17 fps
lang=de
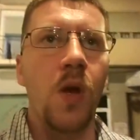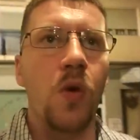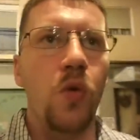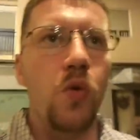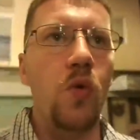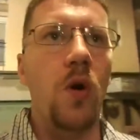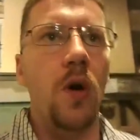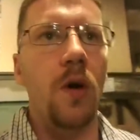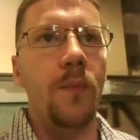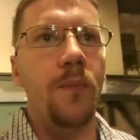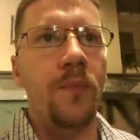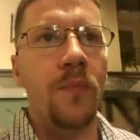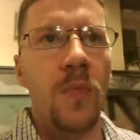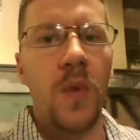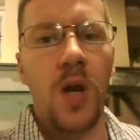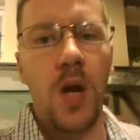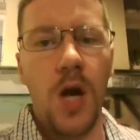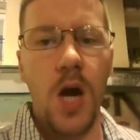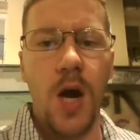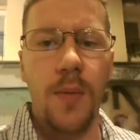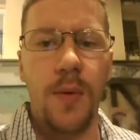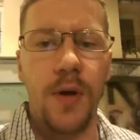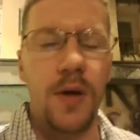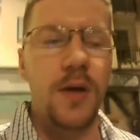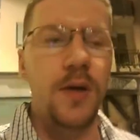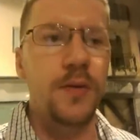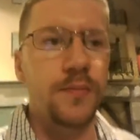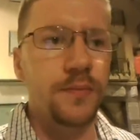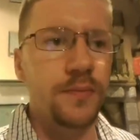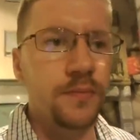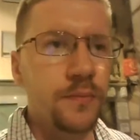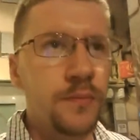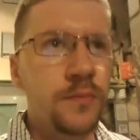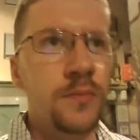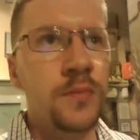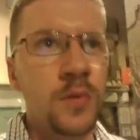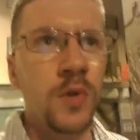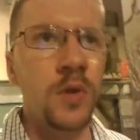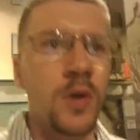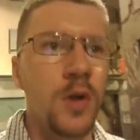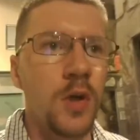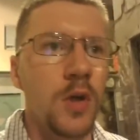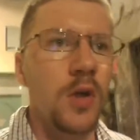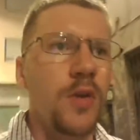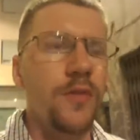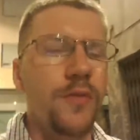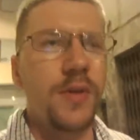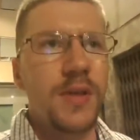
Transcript: ja, aber wie